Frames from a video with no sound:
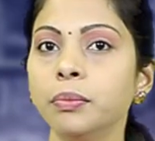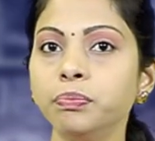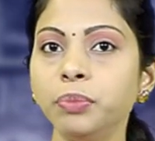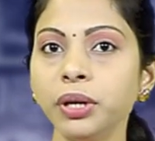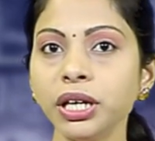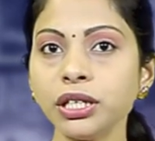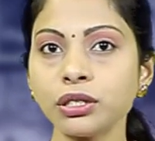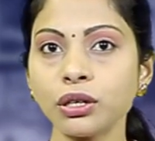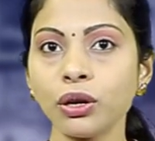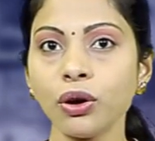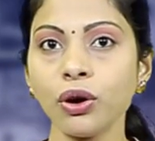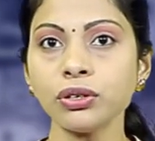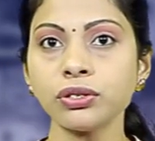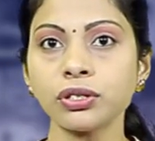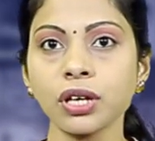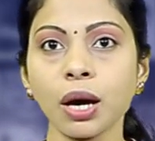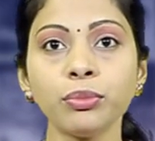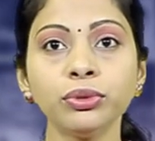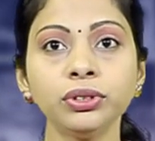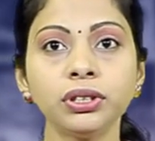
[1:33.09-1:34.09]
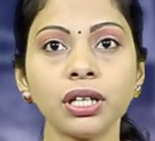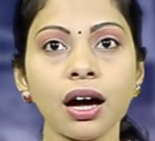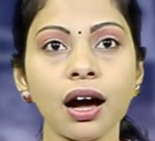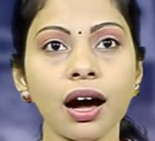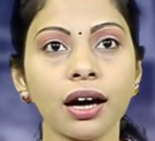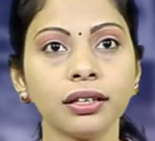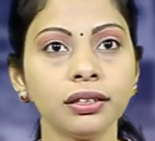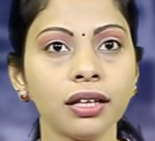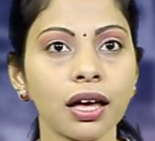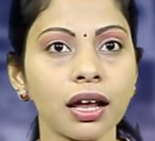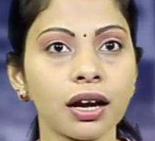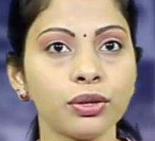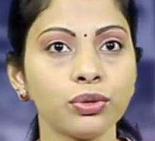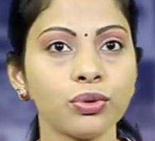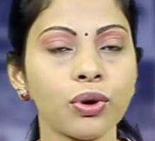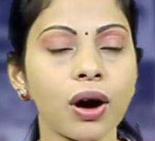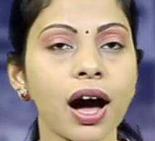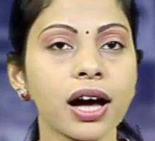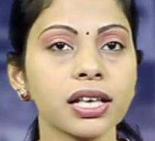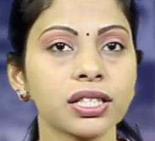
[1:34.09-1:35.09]
బీచ్లో సముద్ర అందాలను
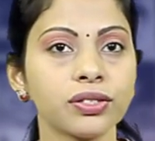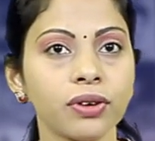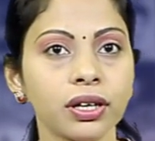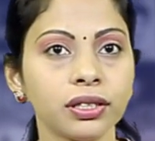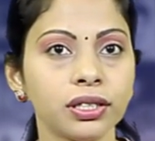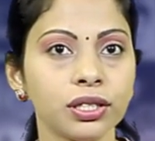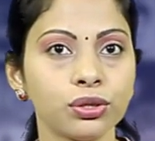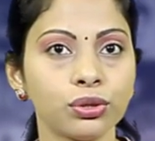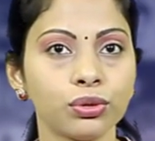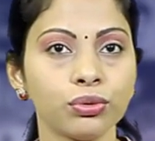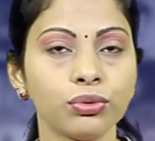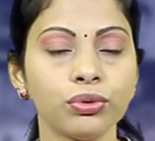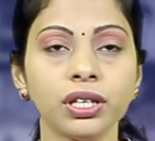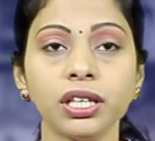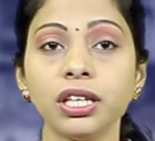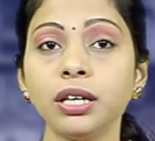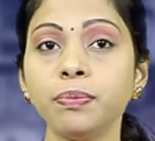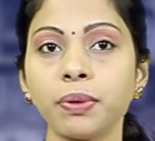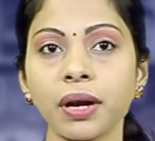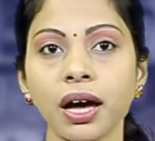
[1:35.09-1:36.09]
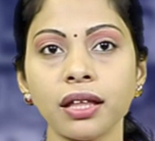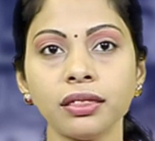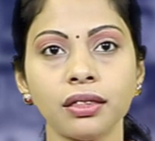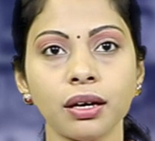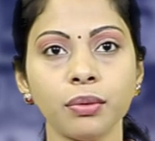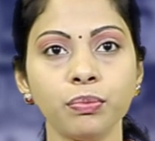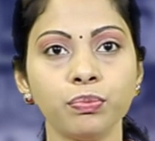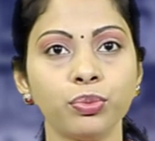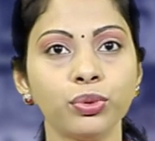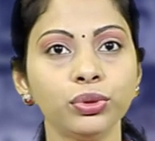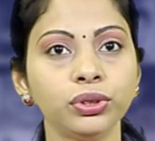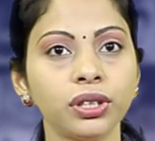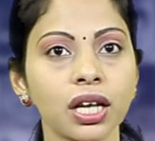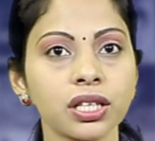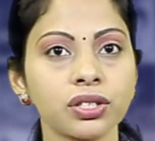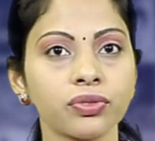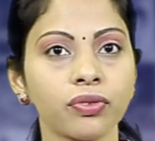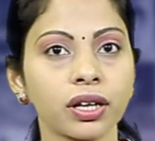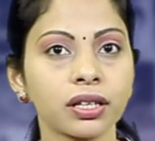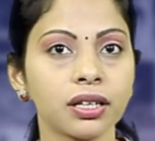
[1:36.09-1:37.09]
ఆస్వాదిస్తూ ఈ ప్రాంతం భూతల
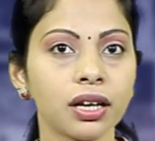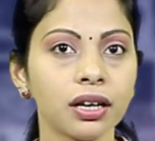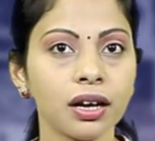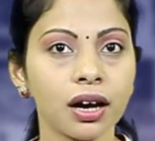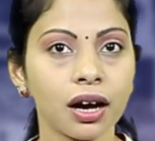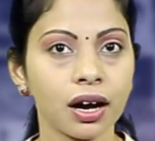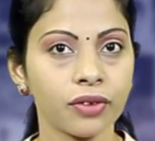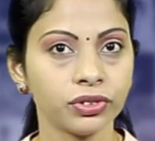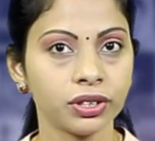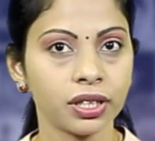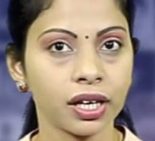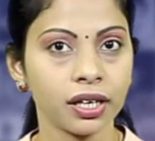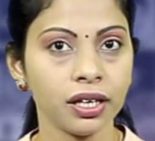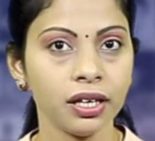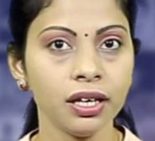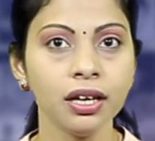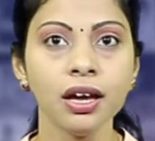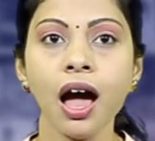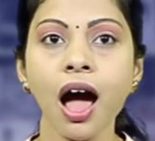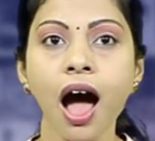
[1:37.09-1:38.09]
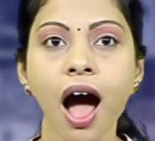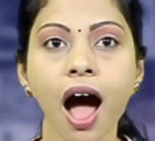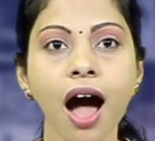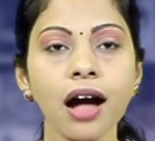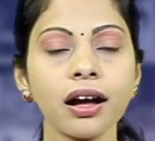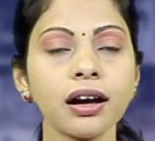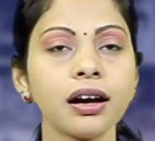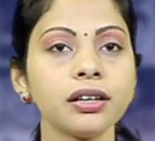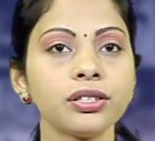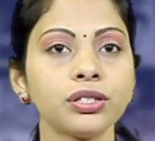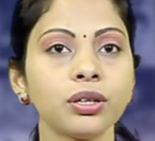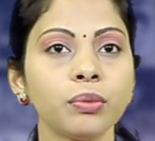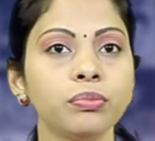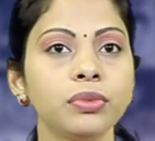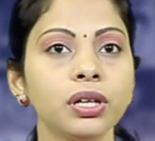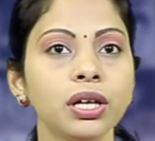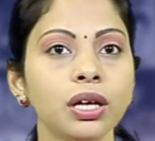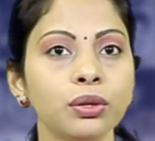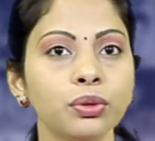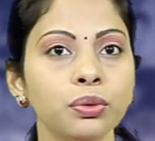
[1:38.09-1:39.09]
స్వర్గంగా ఉందని ఆకాశం
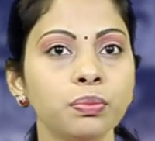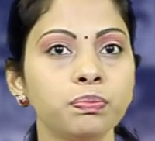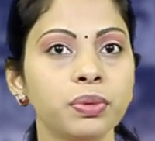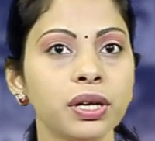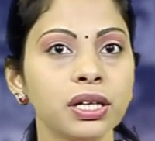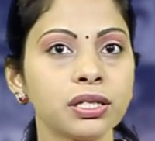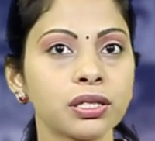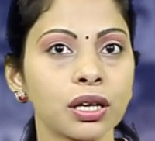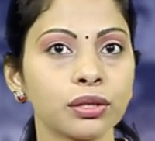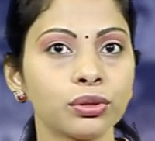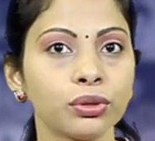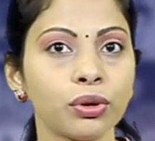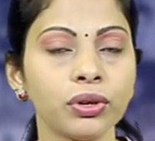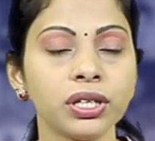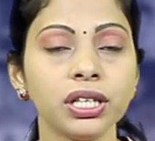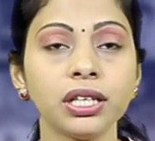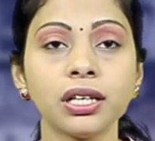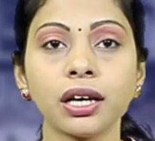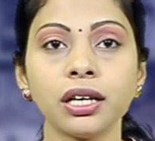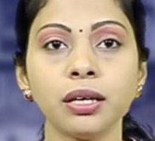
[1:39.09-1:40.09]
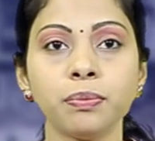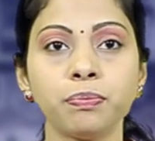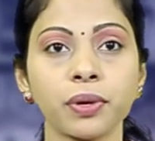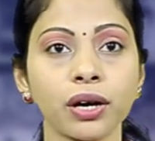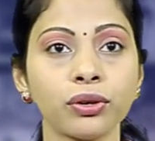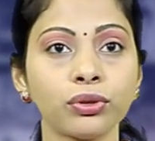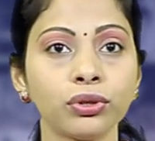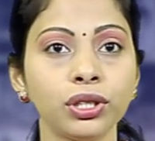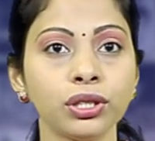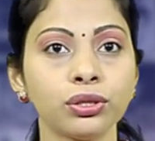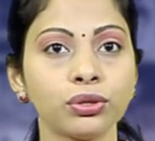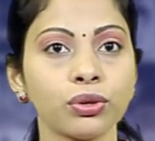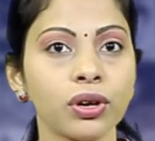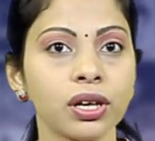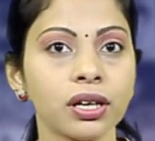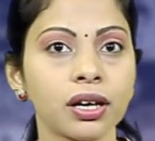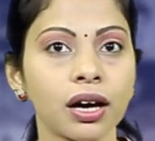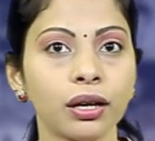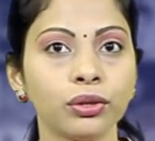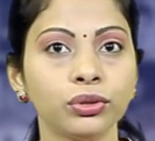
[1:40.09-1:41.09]
నీరు బీచ్లతో ఇక్కడి ప్రకృతి
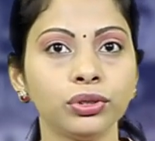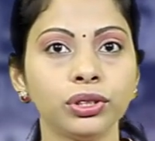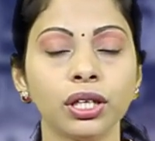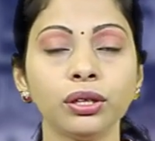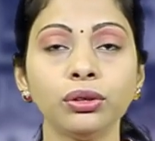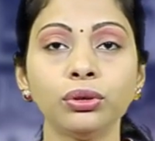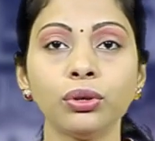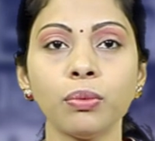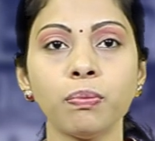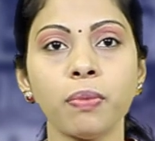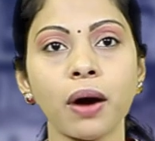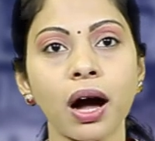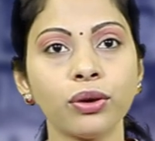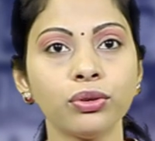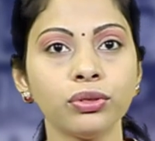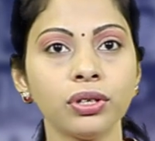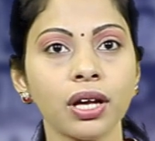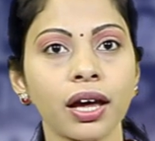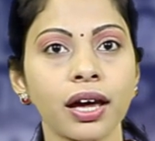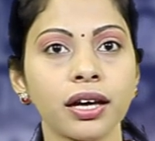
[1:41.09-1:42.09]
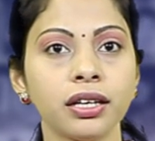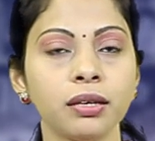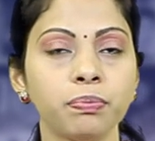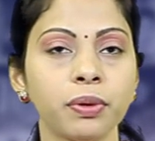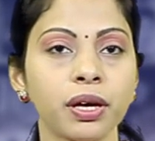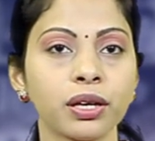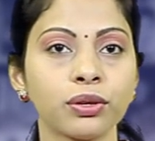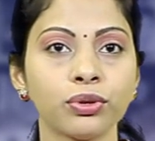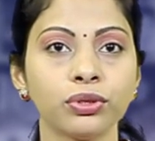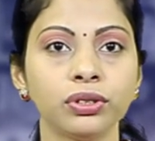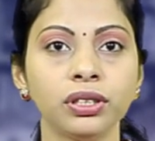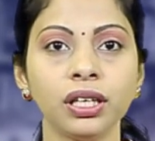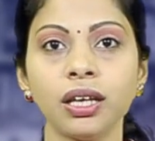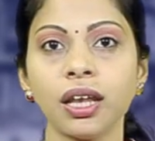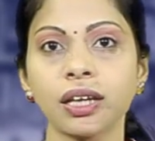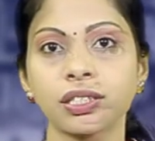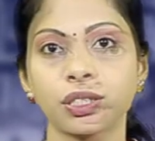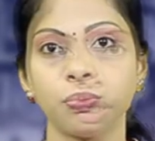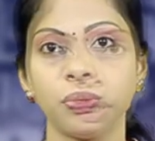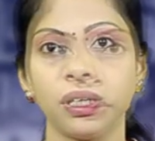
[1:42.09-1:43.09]
సోయగాలు ఎంతో బాగున్నాయని పేర్కొంది
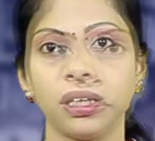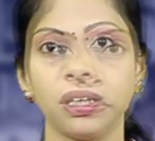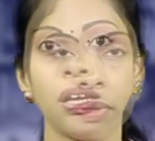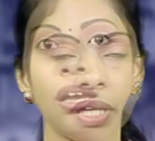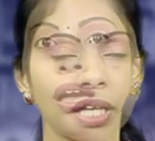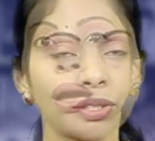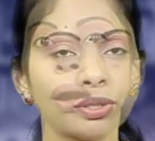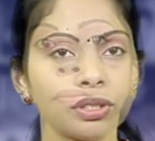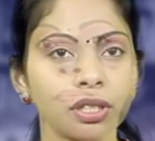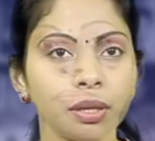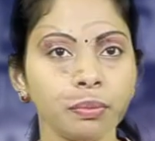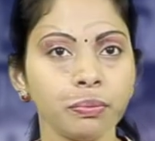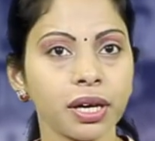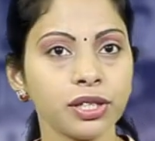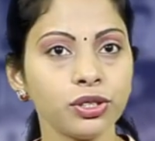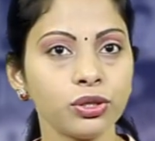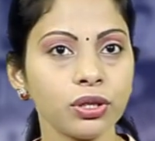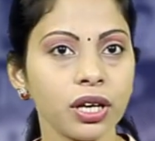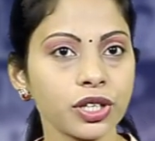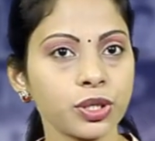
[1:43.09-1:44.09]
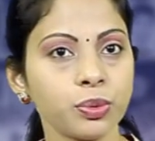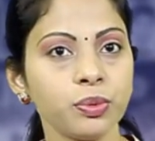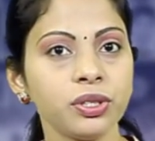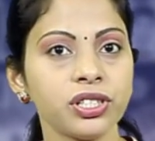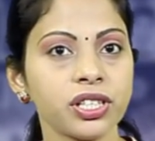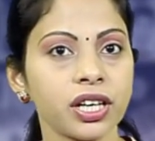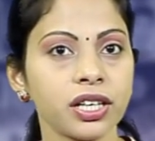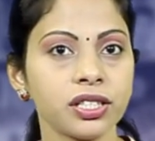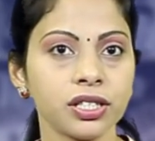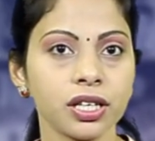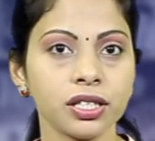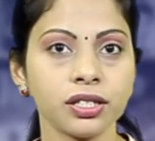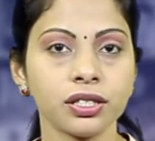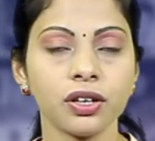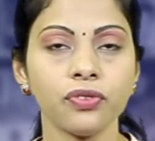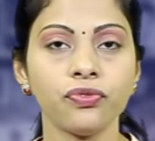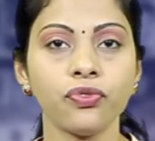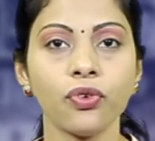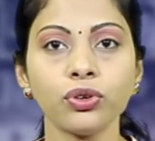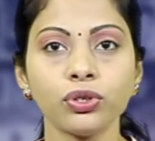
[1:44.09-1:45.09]
లక్ష్మి ప్రస్తుతం మంచులక్ష్మి షేర్
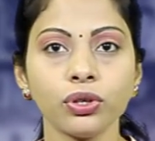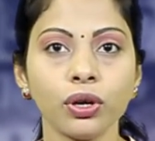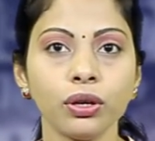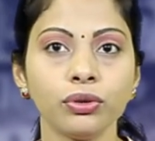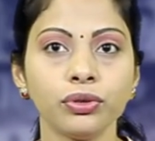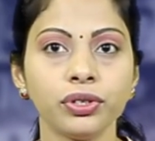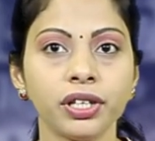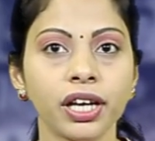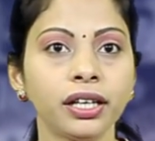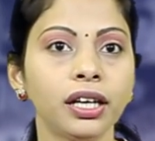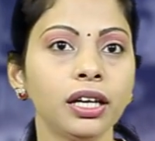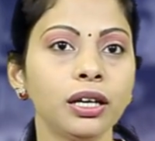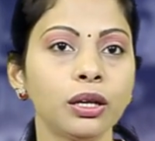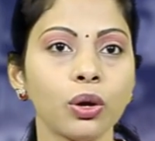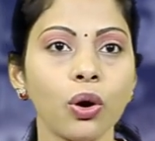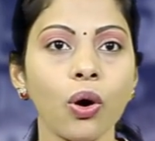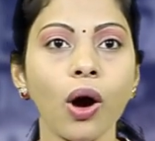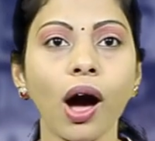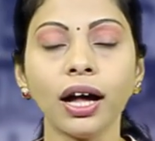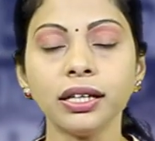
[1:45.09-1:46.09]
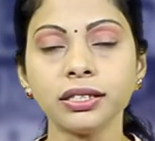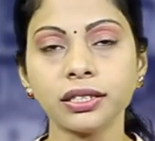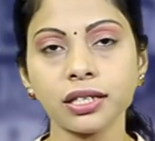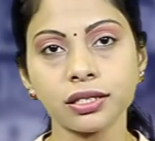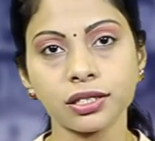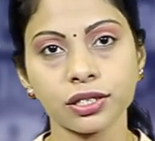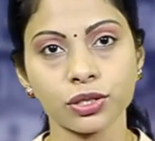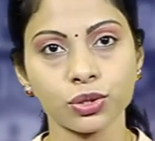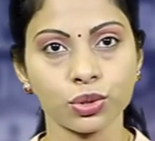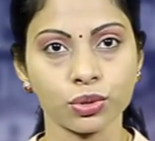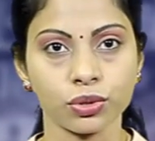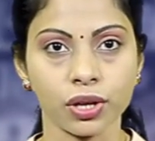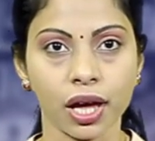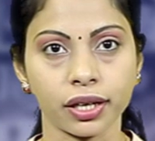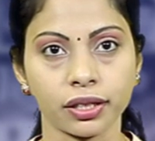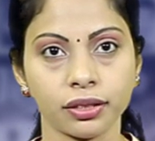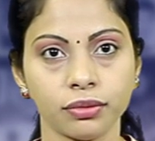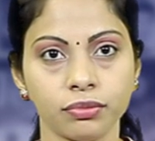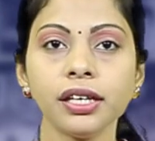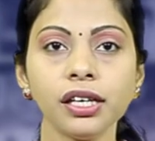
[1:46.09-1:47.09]
చేసిన ఫోటోలు నెట్టింట్లో హల్చల్
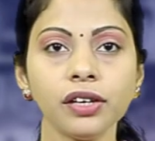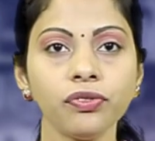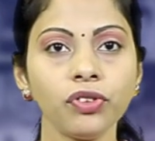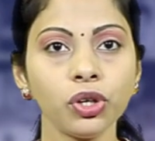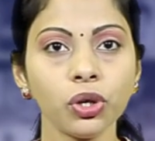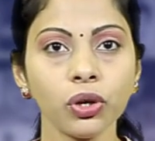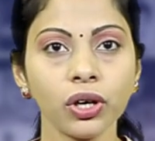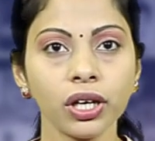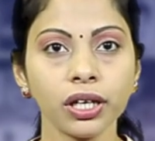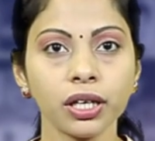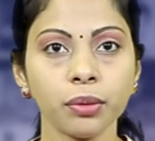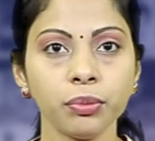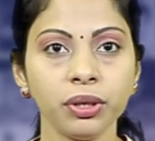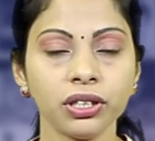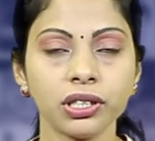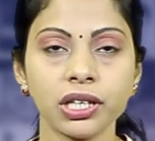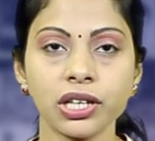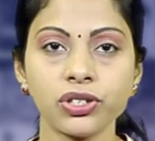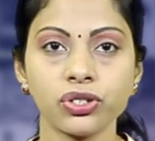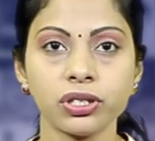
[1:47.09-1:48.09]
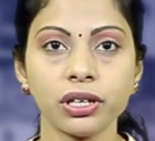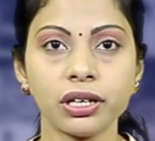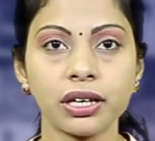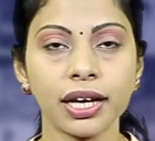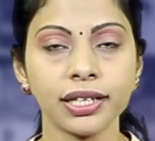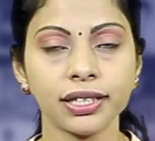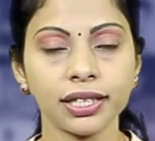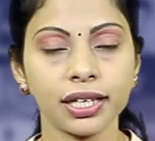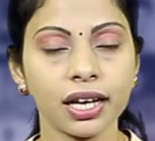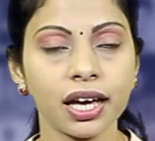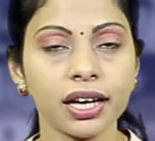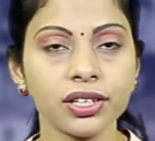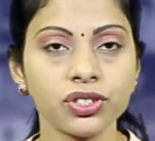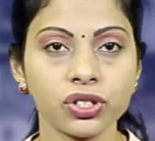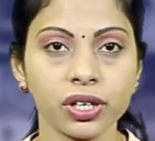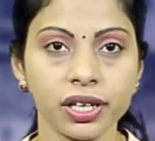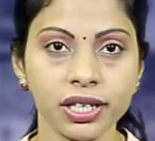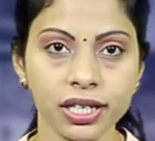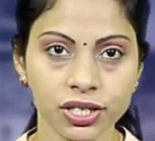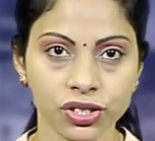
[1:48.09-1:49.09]
చేస్తున్నాయి ఈ వీడియో కనుక మీకు నచ్చినట్లయితే లైక్
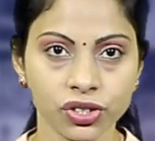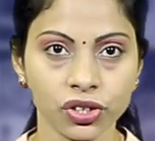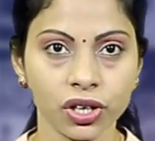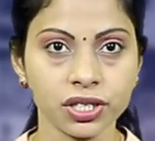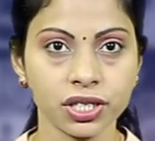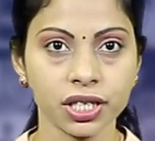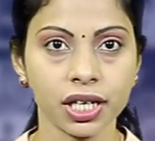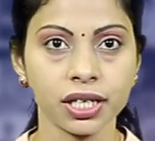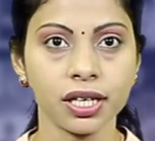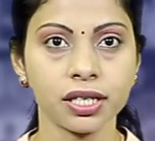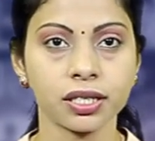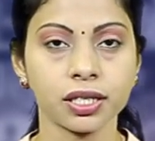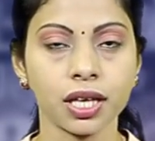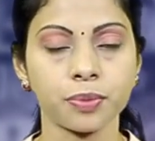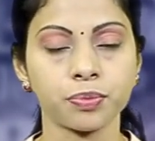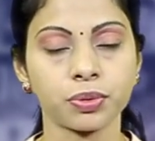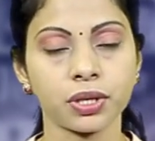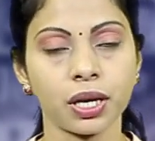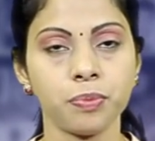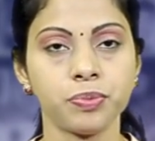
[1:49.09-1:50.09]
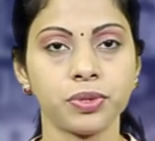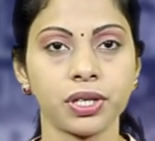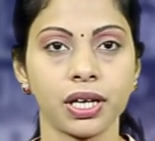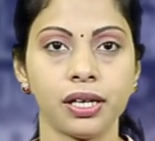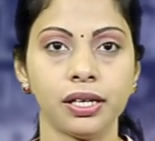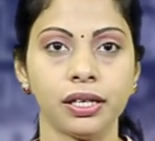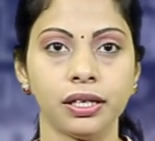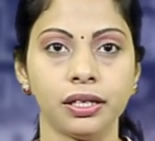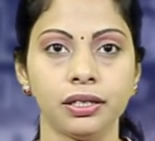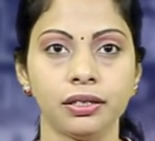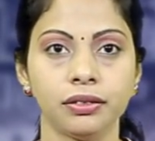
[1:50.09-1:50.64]
చేయండి షేర్ చేయండి సబ్స్క్రైబ్ చేయండి